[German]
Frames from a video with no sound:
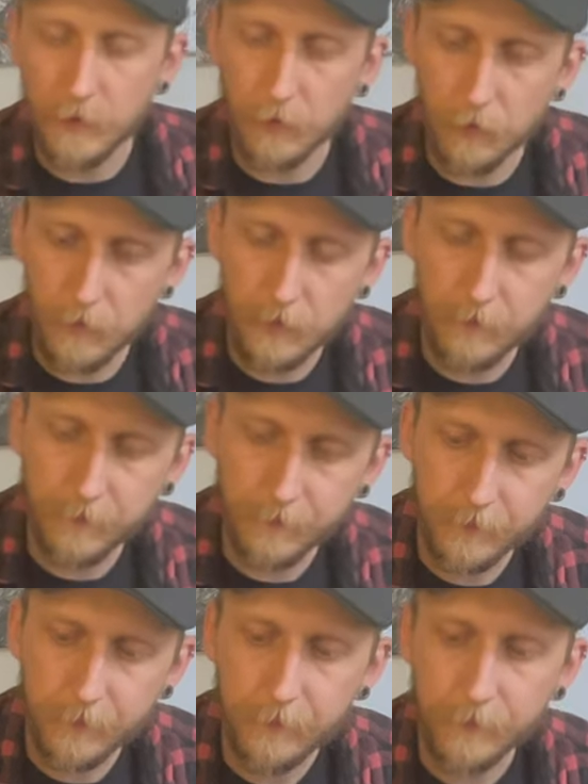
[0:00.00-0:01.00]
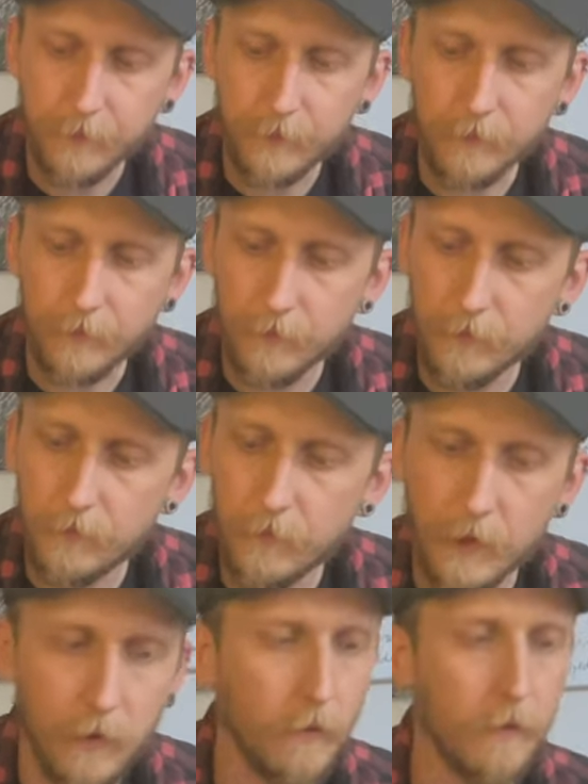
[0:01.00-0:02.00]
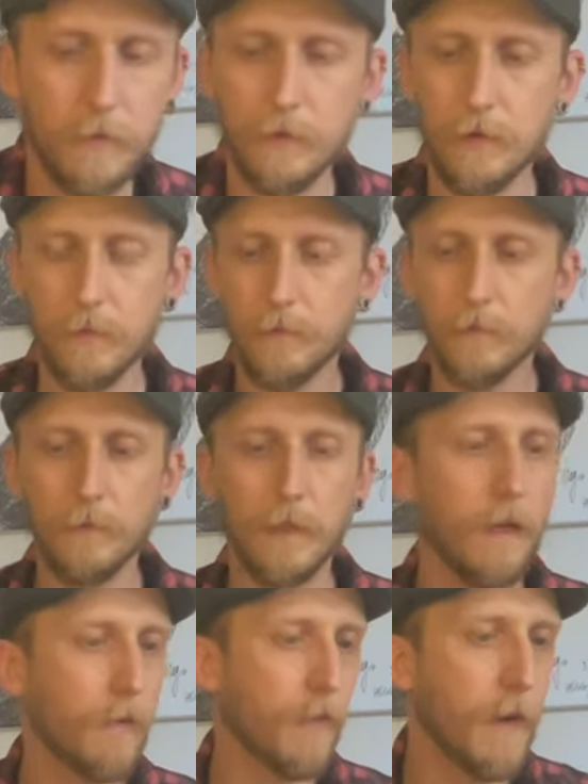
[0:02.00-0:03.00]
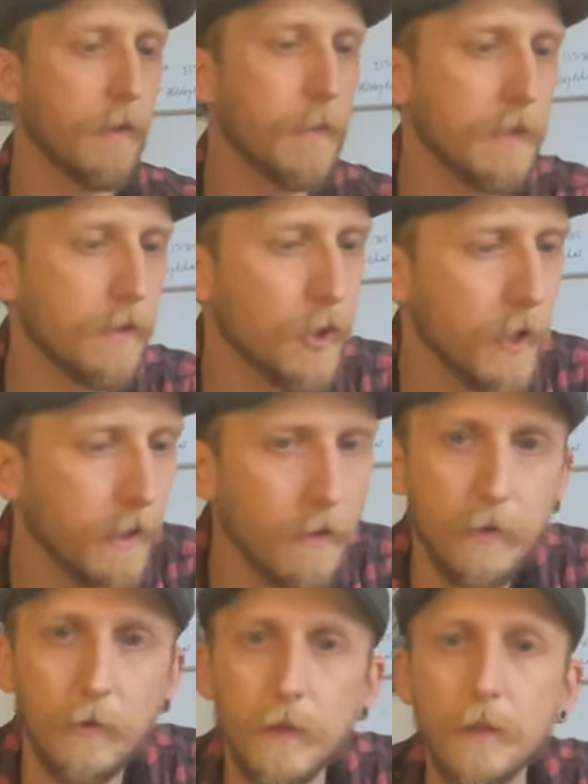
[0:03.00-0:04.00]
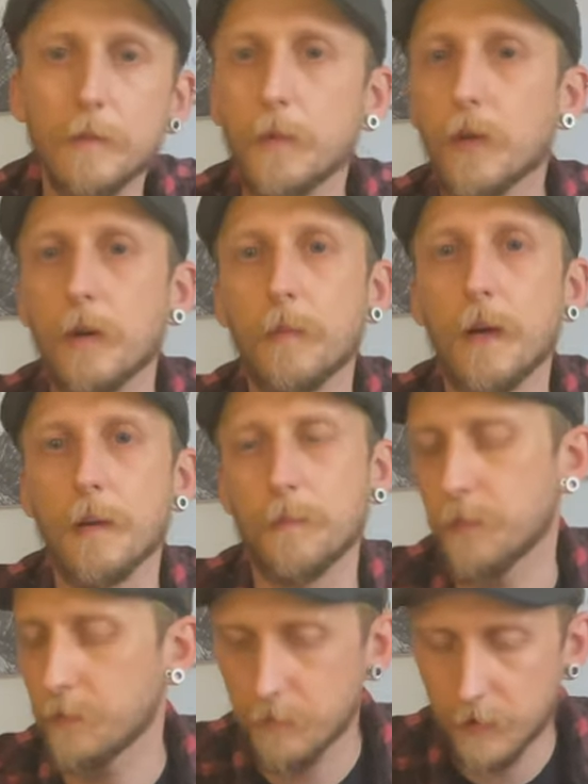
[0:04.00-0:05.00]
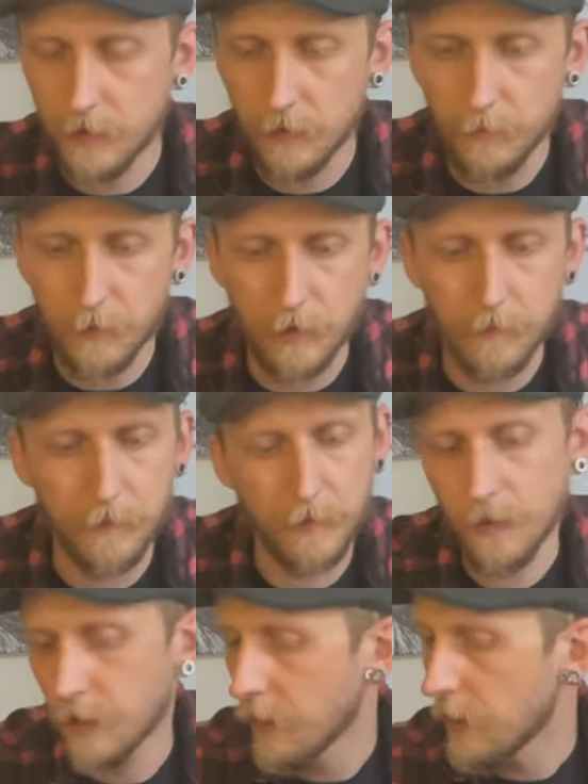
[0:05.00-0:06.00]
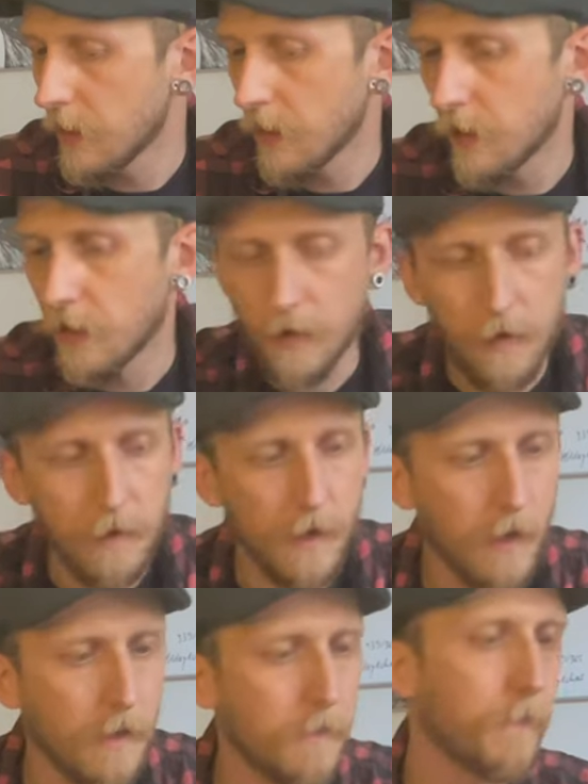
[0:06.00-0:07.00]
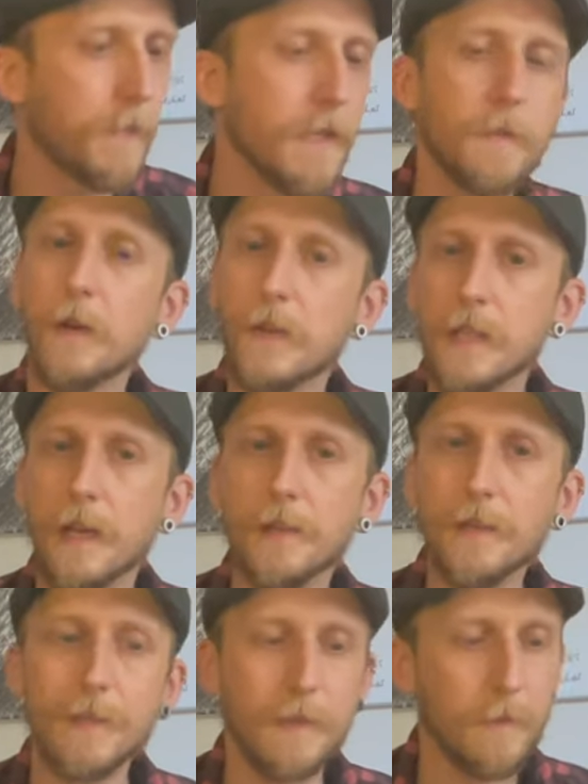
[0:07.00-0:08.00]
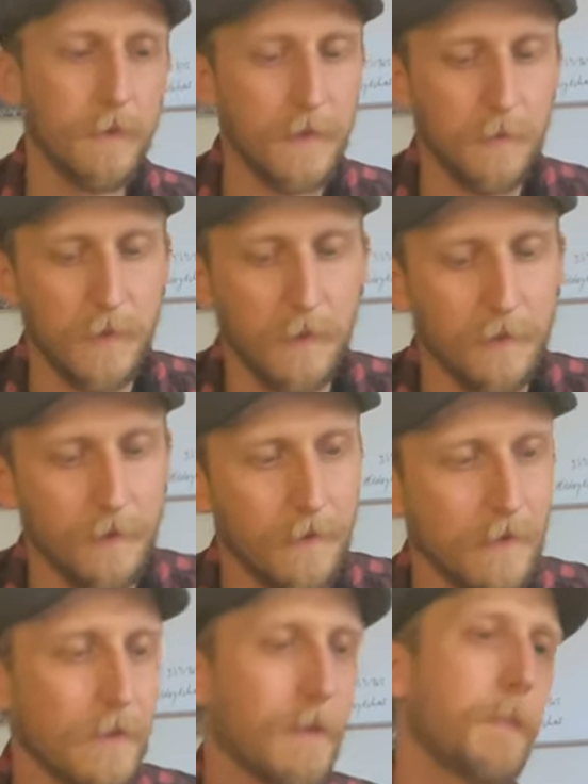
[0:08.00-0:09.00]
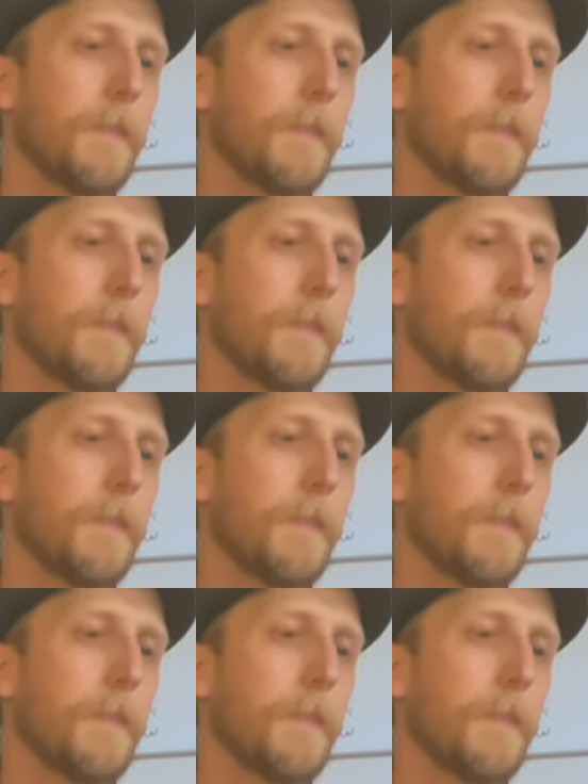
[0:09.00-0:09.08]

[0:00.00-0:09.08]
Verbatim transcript: hier rüber. Und ja, vor allem als Geschenk, so wie ich es bekommen habe, tipptopp. Ja, ist mal was anderes, ist mal was Besonderes.